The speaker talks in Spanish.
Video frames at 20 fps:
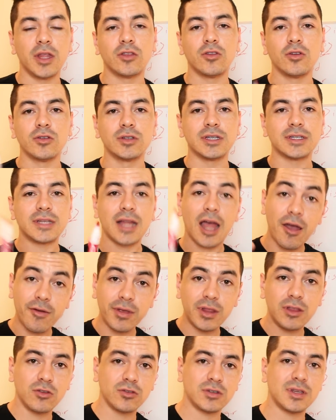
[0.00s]
Entonces,
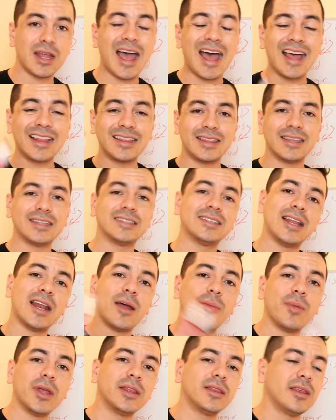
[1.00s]
hábitos antes de
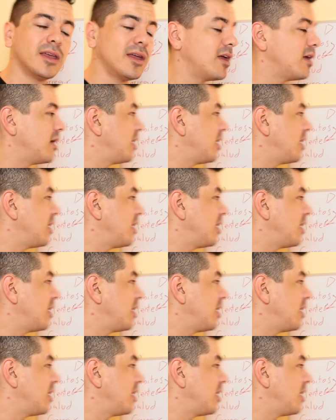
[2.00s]
la mente